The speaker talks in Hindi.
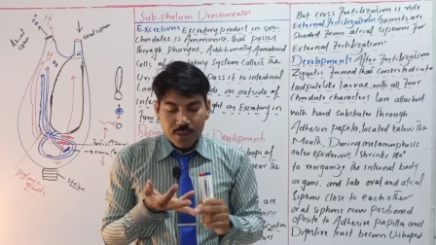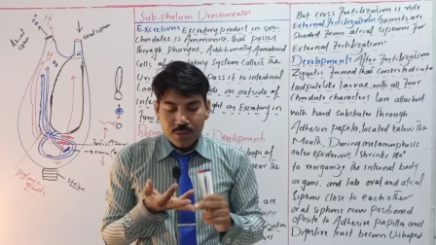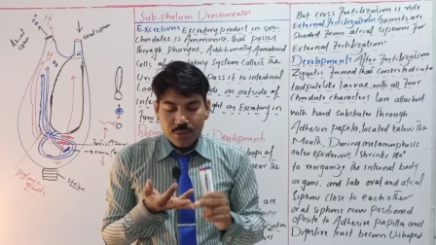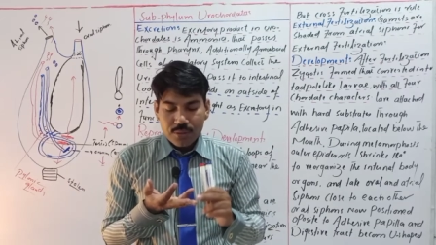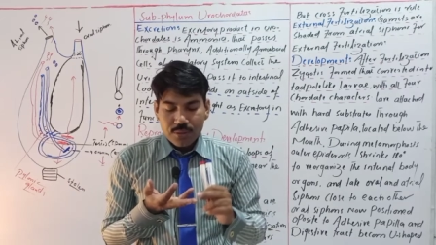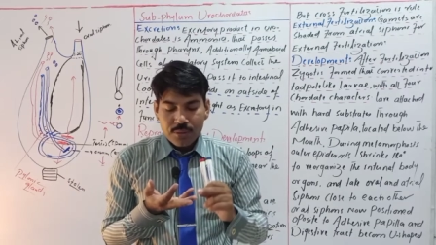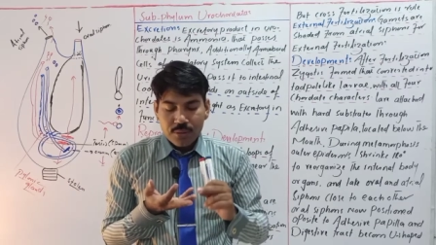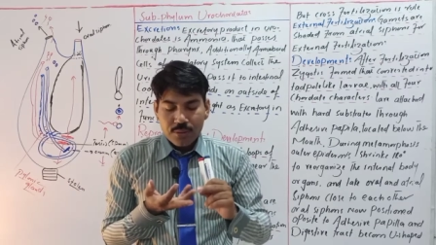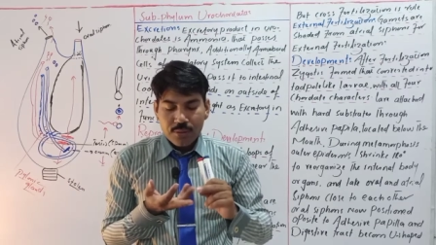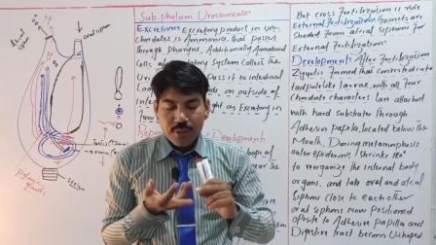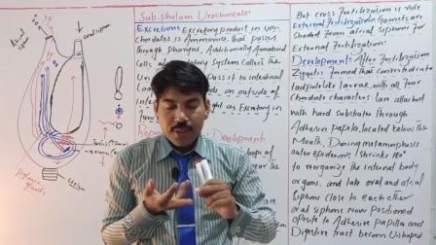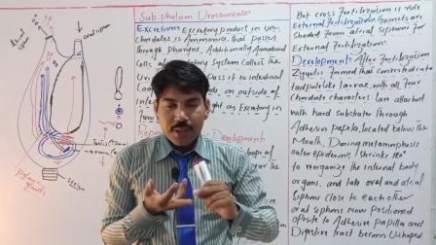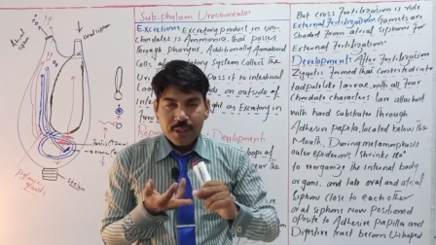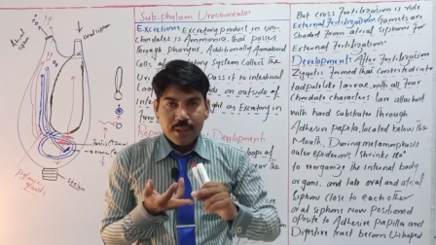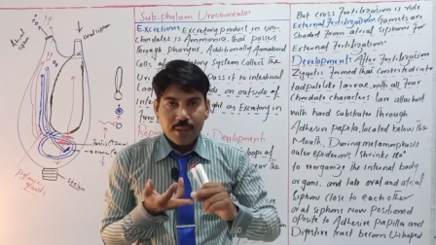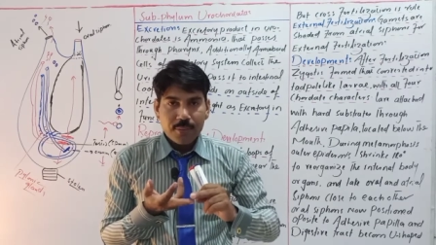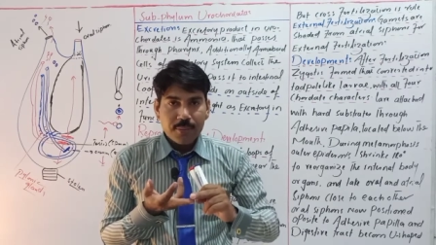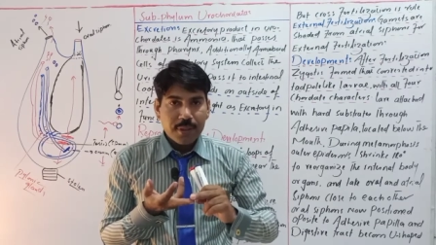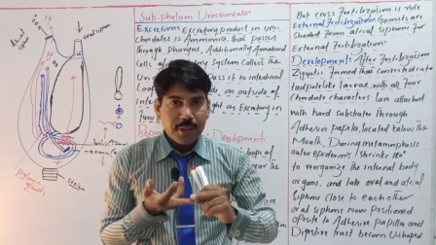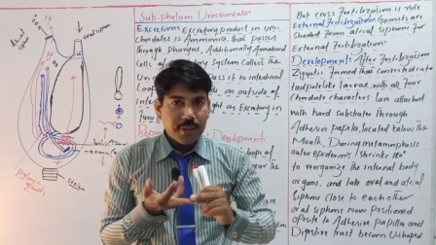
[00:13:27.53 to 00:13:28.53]
नोटोकॉर्ड
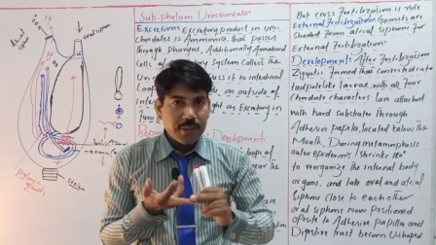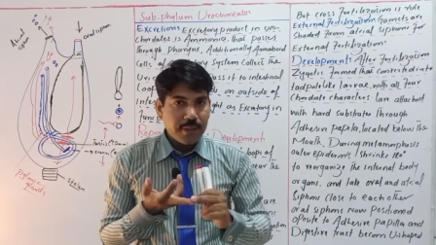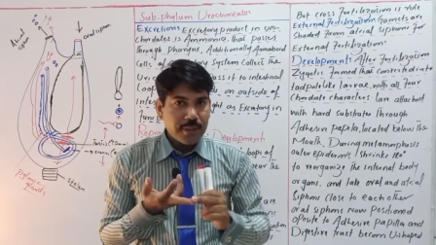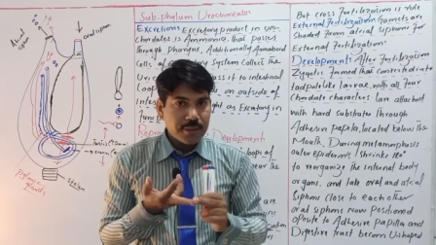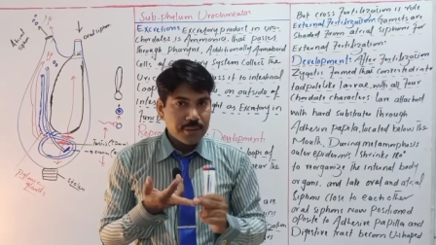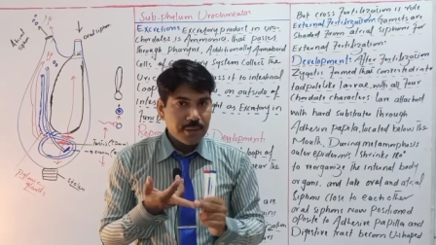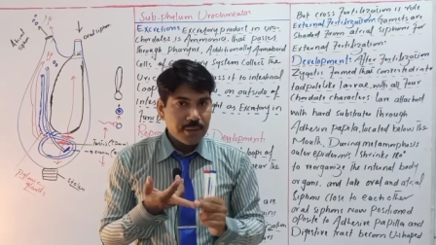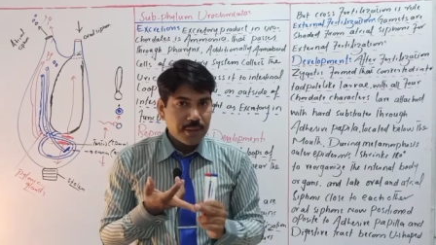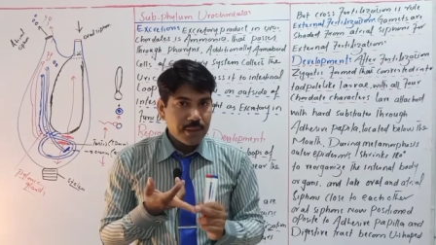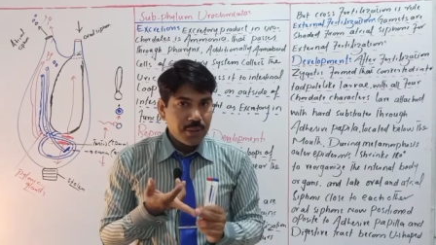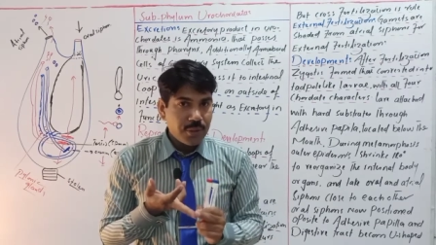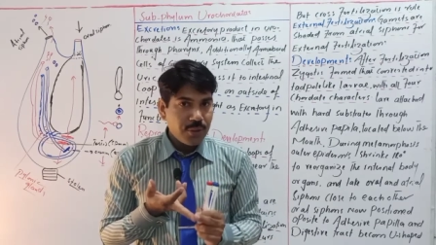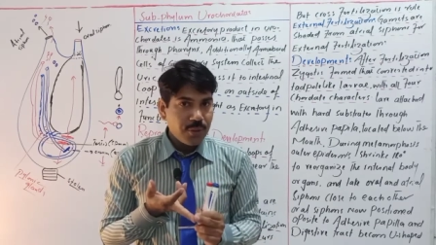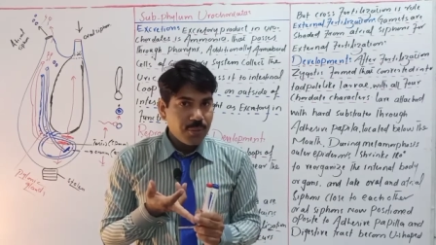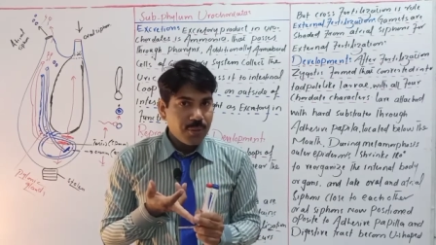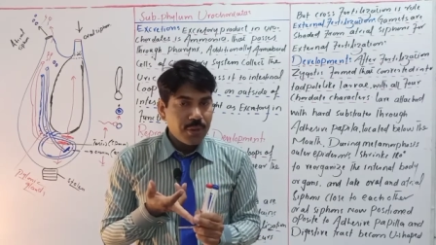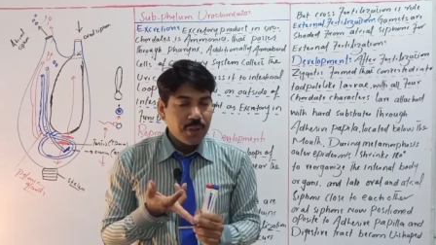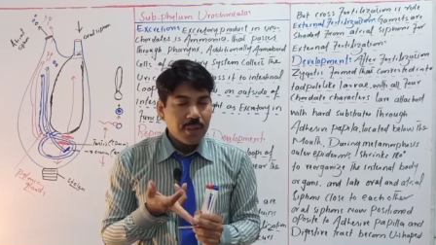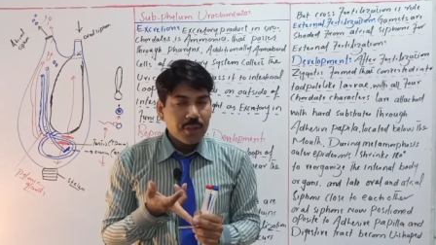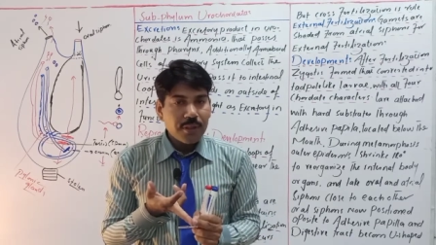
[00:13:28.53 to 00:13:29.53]
के बाद डार्सल
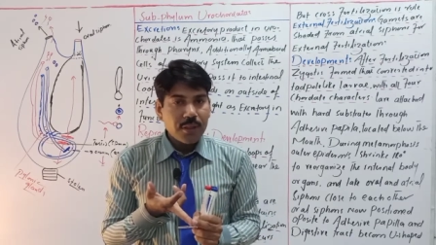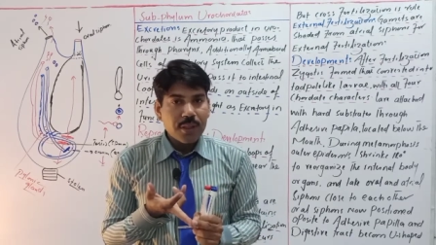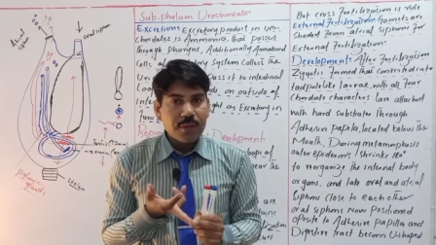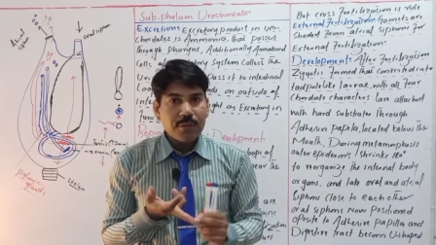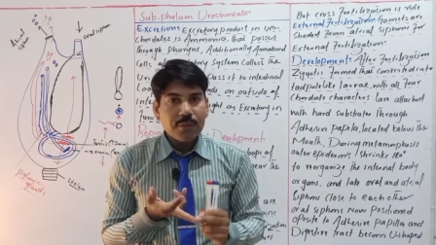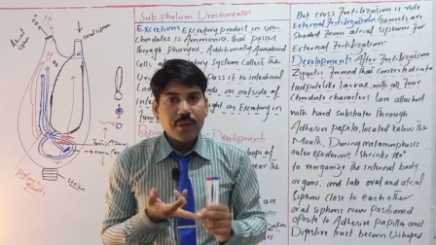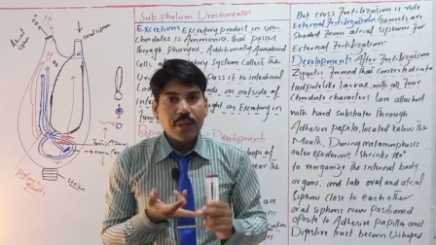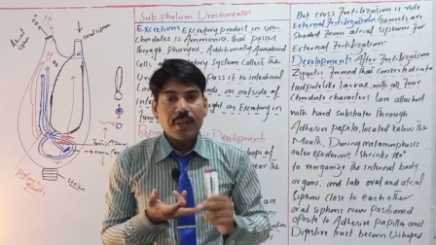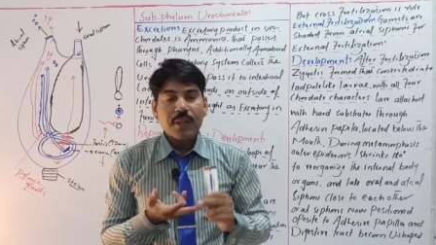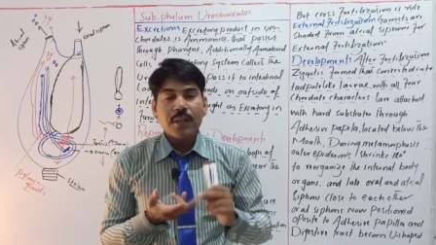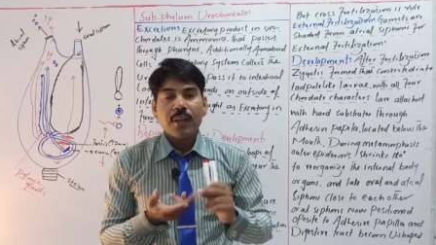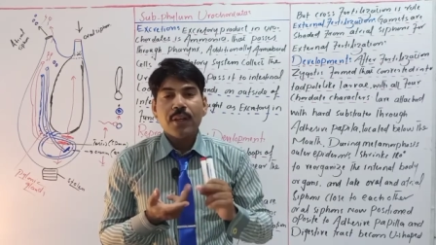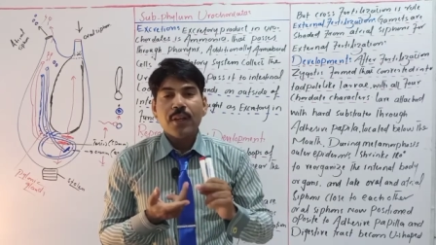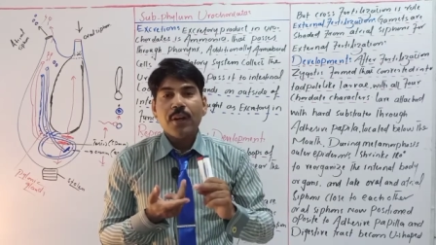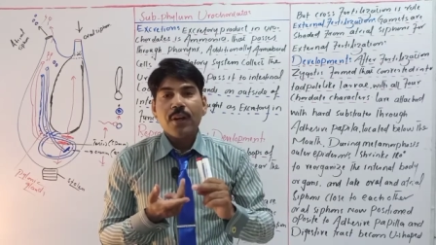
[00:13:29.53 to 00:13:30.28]
ट्यूबुलर नर्व कॉर्ड